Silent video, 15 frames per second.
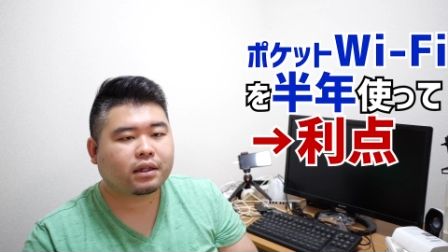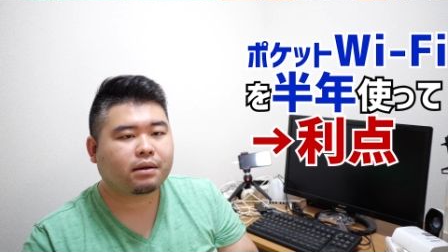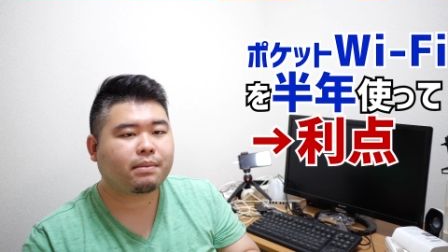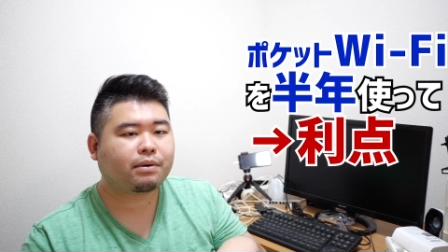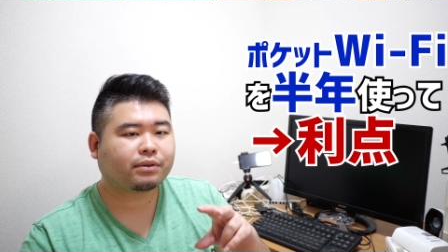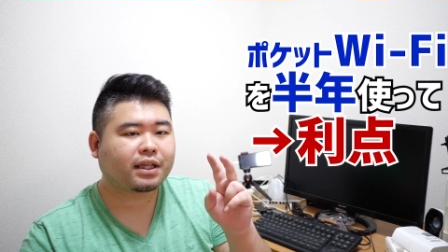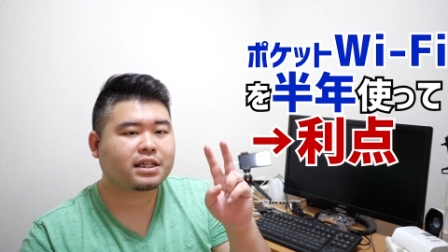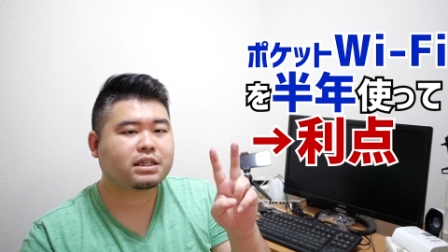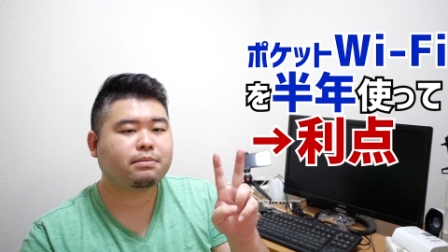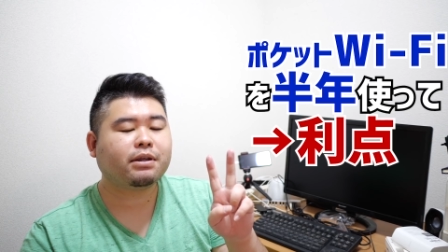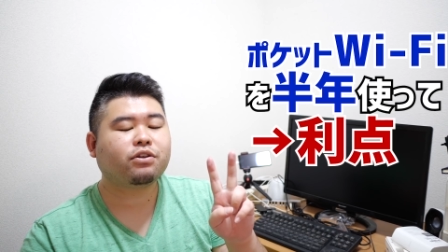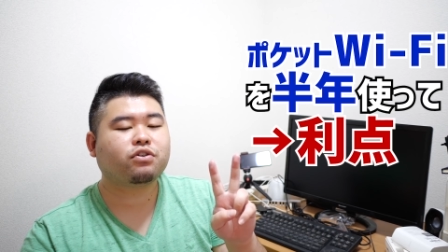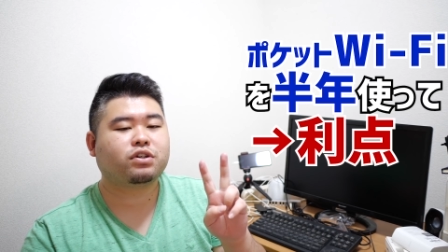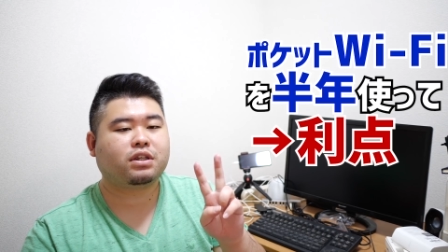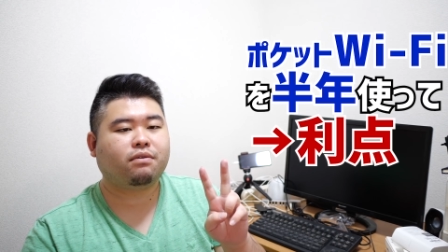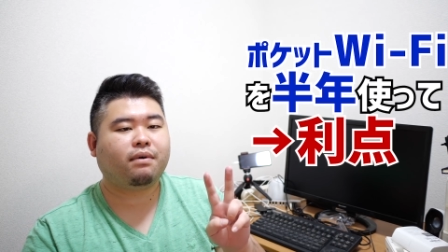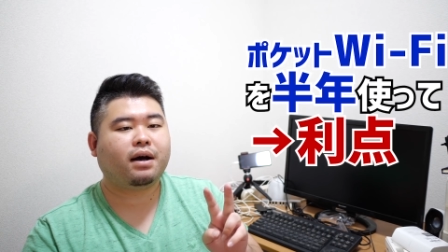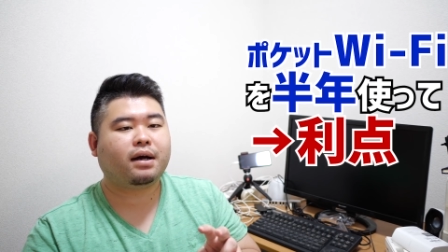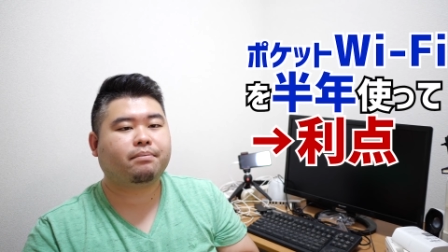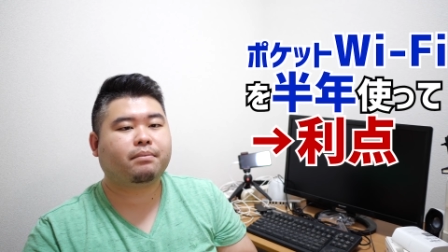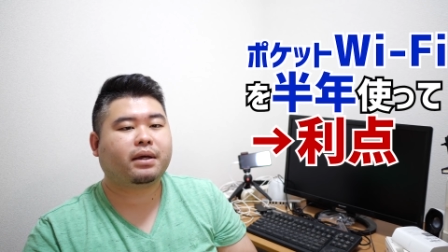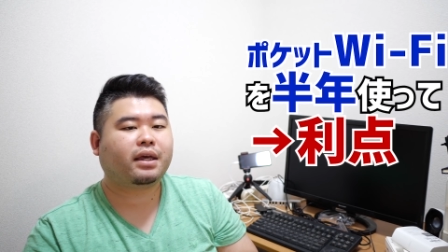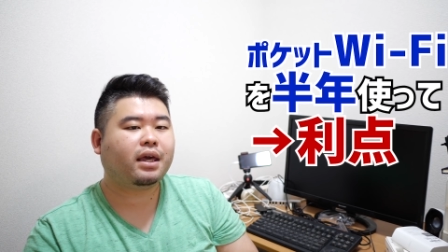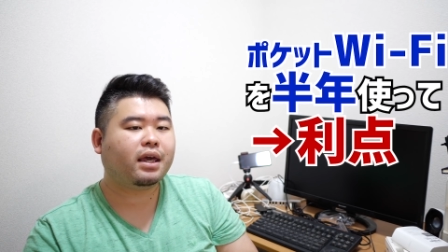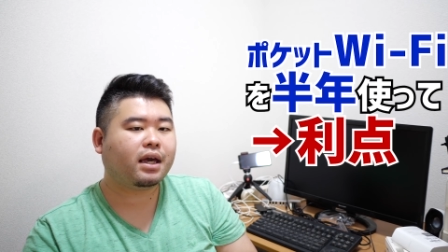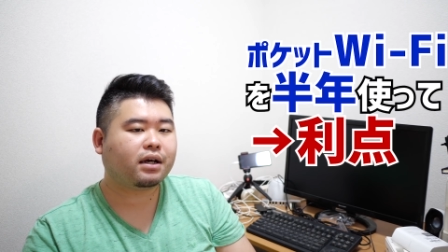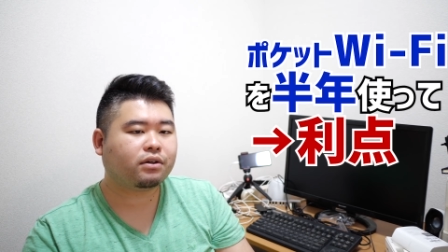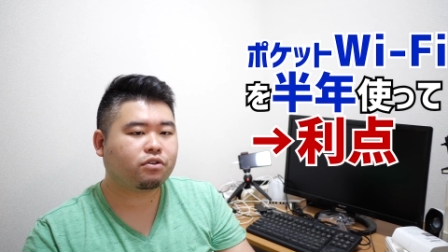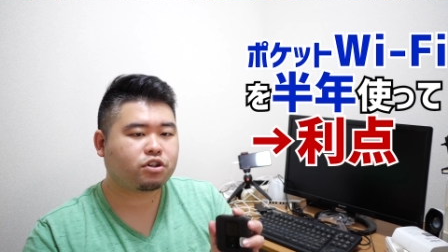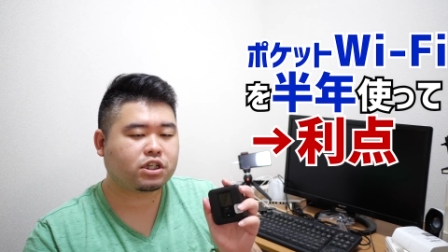で、まあ、二つ目としては、まあ、契
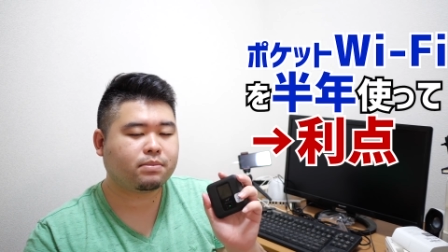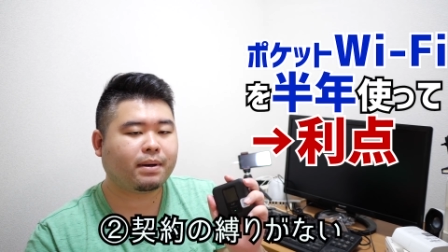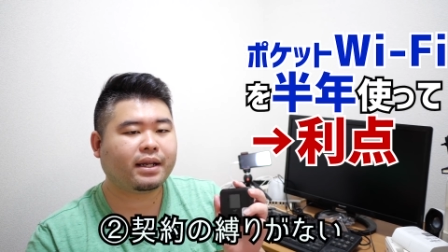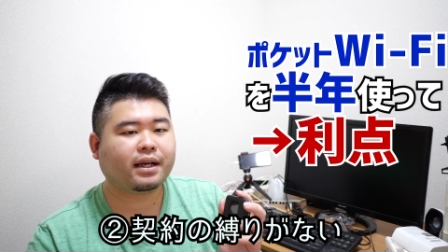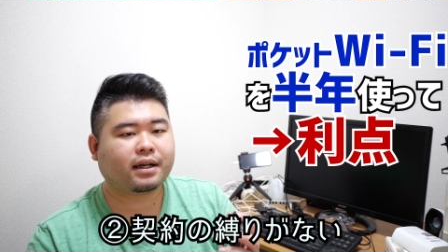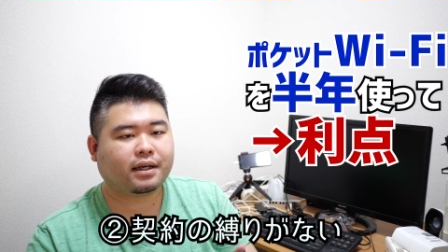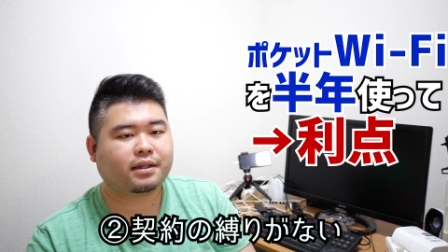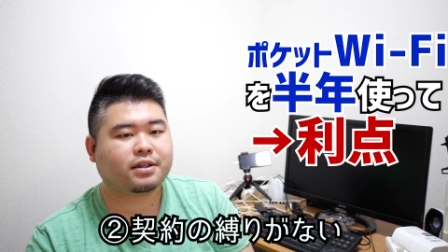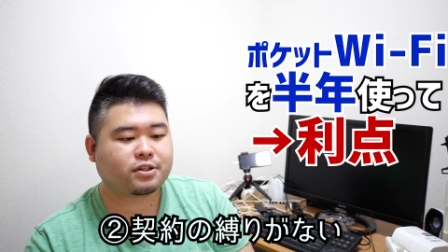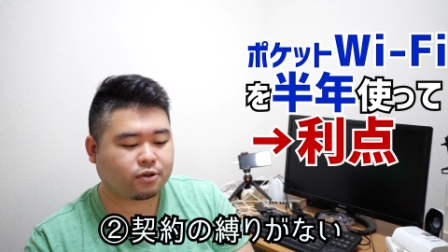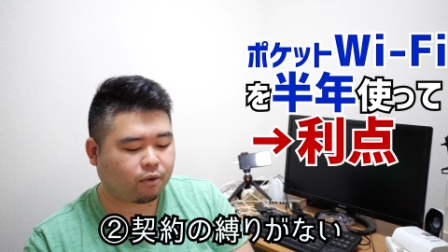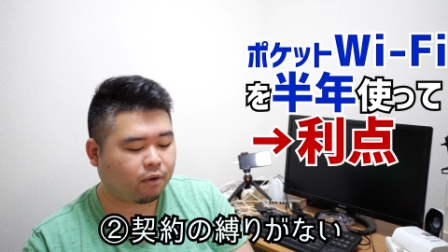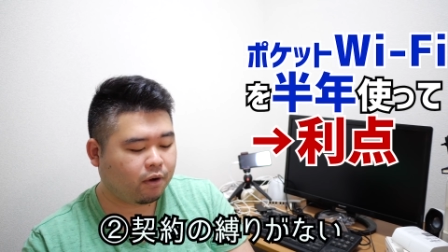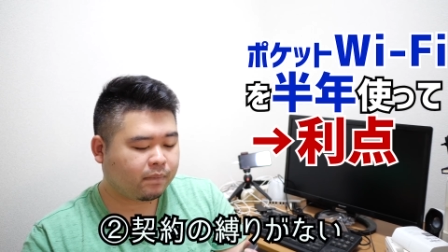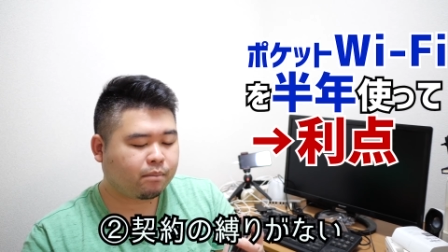約の縛りがないんですよ。